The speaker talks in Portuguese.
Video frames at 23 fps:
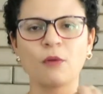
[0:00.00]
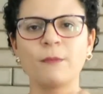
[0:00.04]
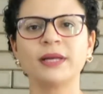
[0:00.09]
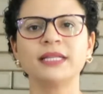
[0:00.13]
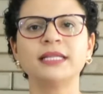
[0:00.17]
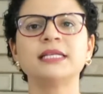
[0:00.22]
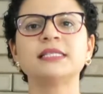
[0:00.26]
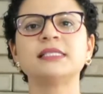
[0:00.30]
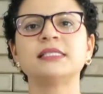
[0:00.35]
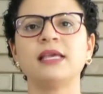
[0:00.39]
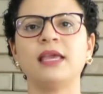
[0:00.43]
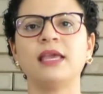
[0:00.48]

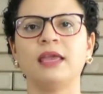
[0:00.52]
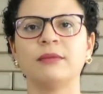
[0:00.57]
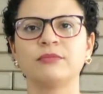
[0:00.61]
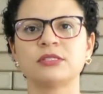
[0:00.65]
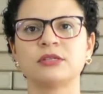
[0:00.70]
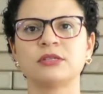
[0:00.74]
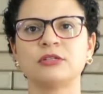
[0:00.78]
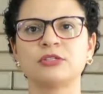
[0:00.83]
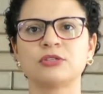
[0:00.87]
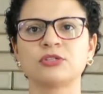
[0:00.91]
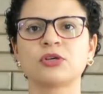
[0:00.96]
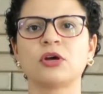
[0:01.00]

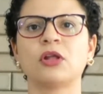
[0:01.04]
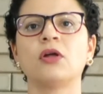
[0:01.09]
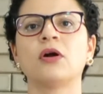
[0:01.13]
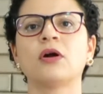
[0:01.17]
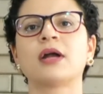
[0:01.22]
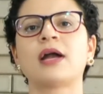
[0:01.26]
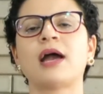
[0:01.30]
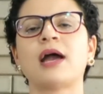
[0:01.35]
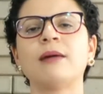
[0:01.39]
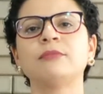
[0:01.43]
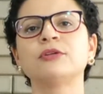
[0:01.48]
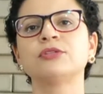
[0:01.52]
compadecermos, nós nos
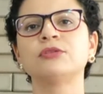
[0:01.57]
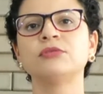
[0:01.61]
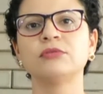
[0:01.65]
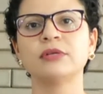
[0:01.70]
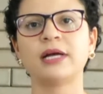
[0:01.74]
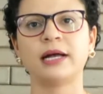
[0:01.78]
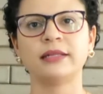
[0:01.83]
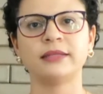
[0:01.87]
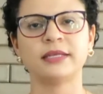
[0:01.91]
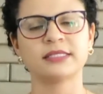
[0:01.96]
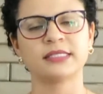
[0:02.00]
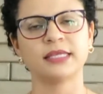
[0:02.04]
colocarmos no
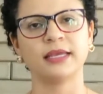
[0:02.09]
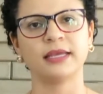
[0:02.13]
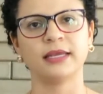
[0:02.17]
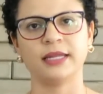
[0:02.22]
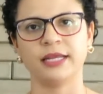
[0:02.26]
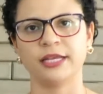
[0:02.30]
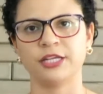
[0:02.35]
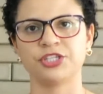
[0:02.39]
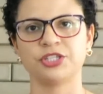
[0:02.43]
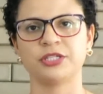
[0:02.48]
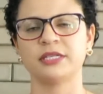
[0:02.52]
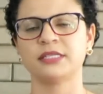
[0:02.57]
lugar dessa
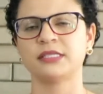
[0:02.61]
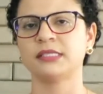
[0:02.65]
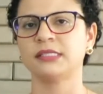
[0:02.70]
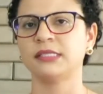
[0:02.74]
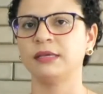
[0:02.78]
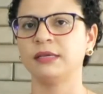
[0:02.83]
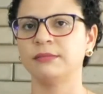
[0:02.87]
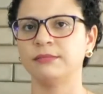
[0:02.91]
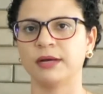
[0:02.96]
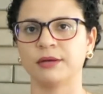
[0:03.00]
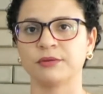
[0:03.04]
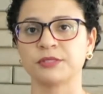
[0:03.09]
igreja,
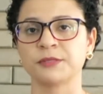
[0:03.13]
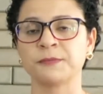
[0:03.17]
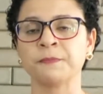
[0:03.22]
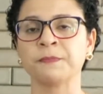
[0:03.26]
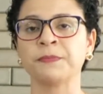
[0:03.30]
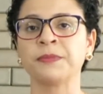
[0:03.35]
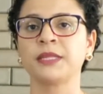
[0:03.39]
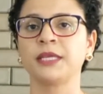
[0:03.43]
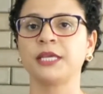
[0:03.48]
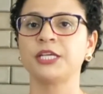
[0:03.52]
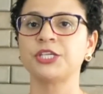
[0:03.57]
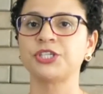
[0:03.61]
desses irmãos
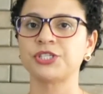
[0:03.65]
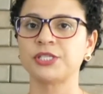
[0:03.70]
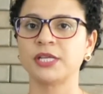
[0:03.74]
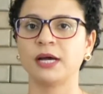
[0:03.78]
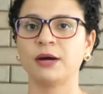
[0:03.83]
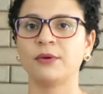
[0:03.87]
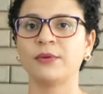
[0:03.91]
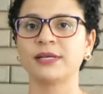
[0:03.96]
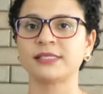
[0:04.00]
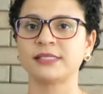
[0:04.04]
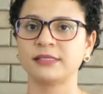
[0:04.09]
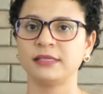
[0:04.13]
que
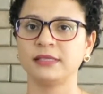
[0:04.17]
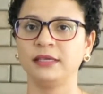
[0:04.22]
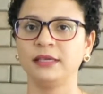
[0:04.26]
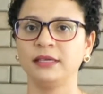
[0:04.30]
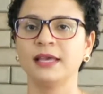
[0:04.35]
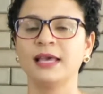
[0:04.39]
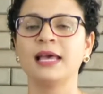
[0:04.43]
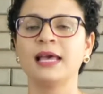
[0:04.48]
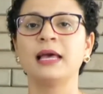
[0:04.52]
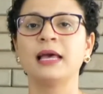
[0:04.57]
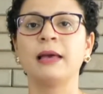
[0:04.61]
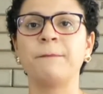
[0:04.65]
estão
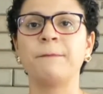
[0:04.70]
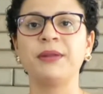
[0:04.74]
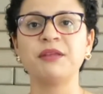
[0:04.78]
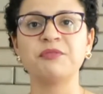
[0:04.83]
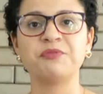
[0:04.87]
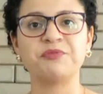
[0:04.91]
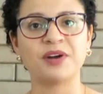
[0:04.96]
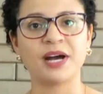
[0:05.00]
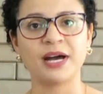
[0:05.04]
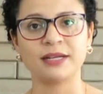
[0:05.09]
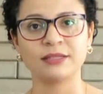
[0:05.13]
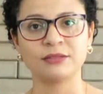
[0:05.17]
assim
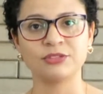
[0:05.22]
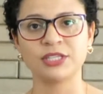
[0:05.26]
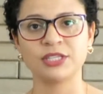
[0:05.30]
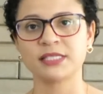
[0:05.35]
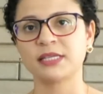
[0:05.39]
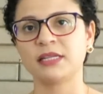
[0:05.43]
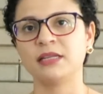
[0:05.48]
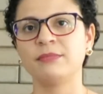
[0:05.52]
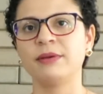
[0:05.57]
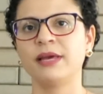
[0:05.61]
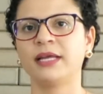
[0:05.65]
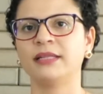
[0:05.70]
privados
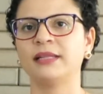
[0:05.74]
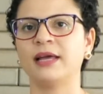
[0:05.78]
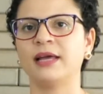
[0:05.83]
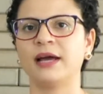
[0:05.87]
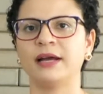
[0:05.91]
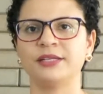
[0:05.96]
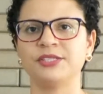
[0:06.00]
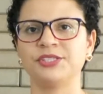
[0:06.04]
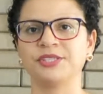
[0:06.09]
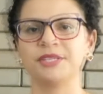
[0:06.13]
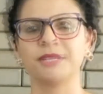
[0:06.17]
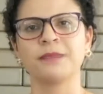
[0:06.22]
dessa
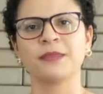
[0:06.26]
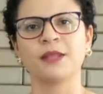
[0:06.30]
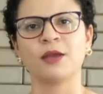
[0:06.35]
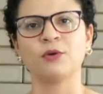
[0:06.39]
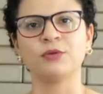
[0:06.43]
liberdade.